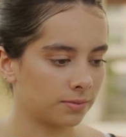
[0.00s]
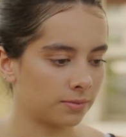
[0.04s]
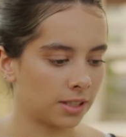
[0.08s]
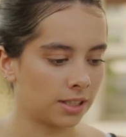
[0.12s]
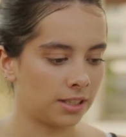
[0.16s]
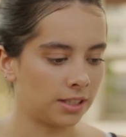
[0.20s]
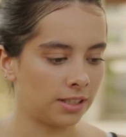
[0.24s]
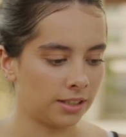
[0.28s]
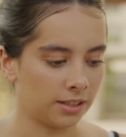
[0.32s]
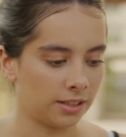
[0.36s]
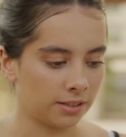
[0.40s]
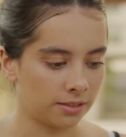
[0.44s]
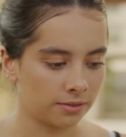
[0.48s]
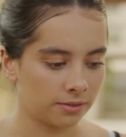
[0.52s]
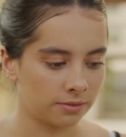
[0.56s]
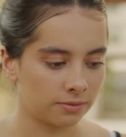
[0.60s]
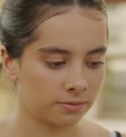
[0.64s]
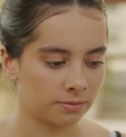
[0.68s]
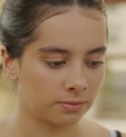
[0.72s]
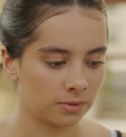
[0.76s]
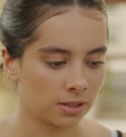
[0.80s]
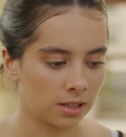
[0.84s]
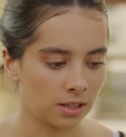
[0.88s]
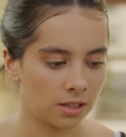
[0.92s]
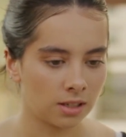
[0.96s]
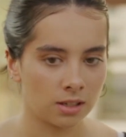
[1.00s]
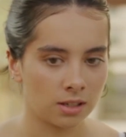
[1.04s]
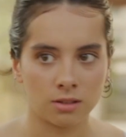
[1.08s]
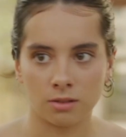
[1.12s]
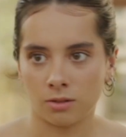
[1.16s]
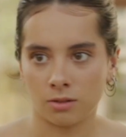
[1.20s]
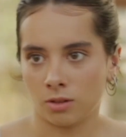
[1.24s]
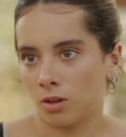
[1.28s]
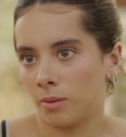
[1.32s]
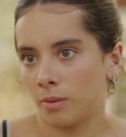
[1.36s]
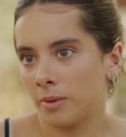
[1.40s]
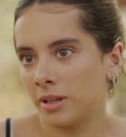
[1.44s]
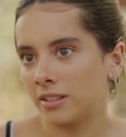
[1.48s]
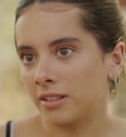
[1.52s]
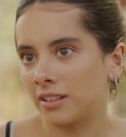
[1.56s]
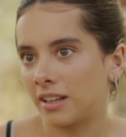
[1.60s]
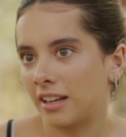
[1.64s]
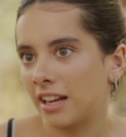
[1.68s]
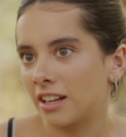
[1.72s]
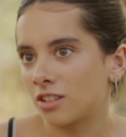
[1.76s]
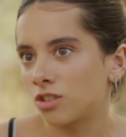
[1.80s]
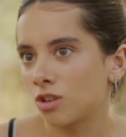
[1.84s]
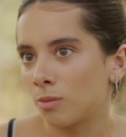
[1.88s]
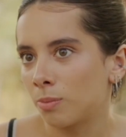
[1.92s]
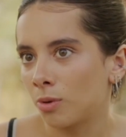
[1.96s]
Y, bueno, a ver,
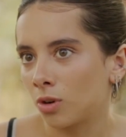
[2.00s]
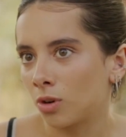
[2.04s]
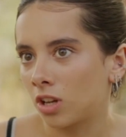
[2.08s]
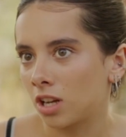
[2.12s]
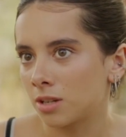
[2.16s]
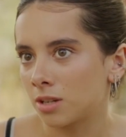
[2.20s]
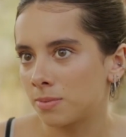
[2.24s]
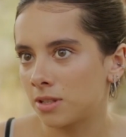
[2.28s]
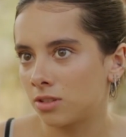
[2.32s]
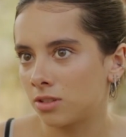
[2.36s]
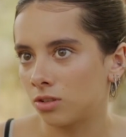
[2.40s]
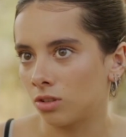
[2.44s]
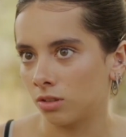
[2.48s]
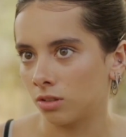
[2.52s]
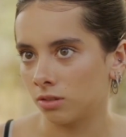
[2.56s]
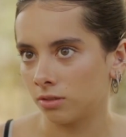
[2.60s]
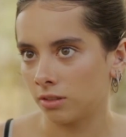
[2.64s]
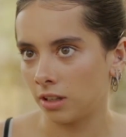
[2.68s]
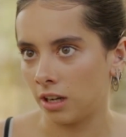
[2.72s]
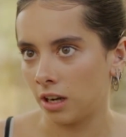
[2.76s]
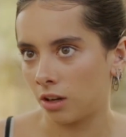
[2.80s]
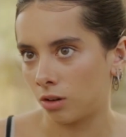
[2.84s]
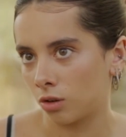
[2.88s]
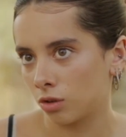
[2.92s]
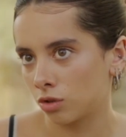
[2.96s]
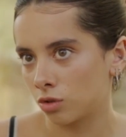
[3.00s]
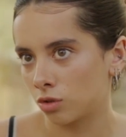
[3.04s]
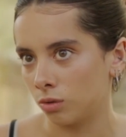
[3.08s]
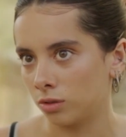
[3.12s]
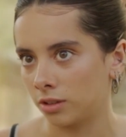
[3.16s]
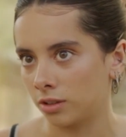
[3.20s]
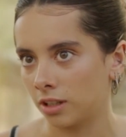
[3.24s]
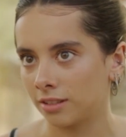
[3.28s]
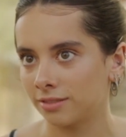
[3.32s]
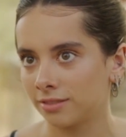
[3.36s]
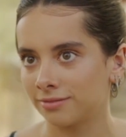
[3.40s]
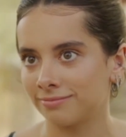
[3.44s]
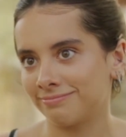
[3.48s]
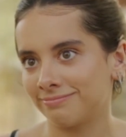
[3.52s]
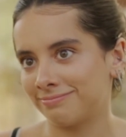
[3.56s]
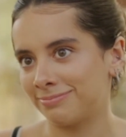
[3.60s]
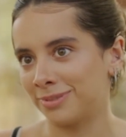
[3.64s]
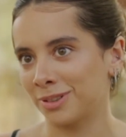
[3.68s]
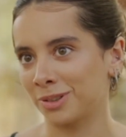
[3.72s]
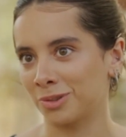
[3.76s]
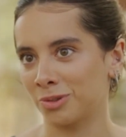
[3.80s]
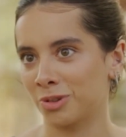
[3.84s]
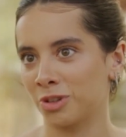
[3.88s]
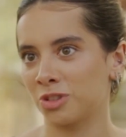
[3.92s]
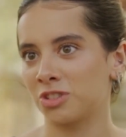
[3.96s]
¿qué es lo peor que has visto en la consulta?
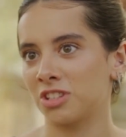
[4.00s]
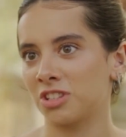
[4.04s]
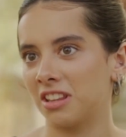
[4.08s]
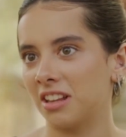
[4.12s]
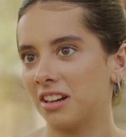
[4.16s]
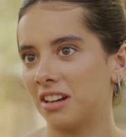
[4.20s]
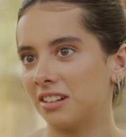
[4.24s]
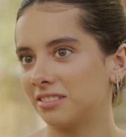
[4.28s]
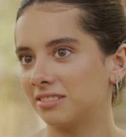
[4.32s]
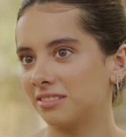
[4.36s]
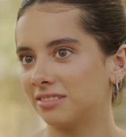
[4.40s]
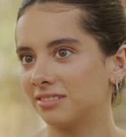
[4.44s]
Por curiosidad.